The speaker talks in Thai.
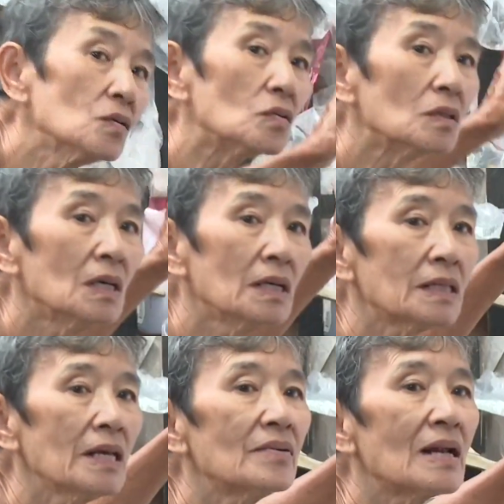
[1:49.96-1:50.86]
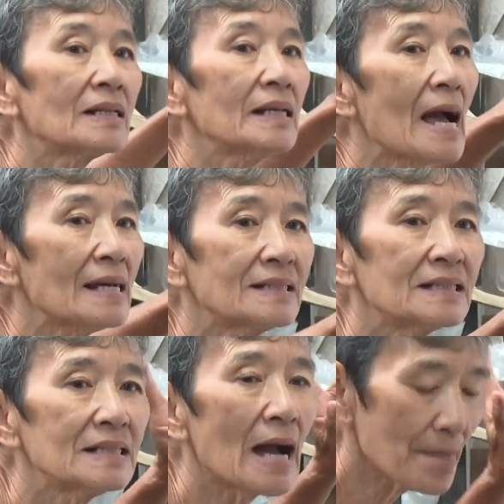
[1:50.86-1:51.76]
นะลูก ที่วันนั้นที่ไอ้เจ
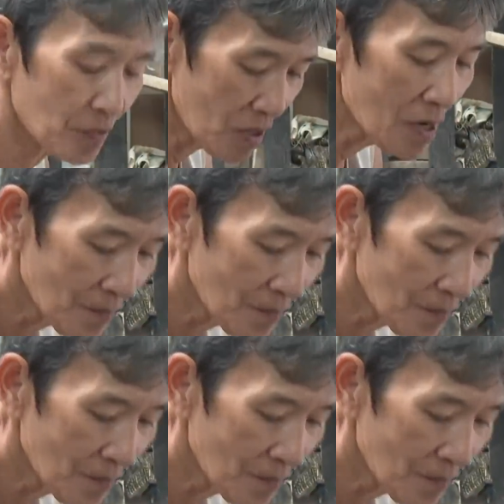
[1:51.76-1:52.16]
อยายปุ้น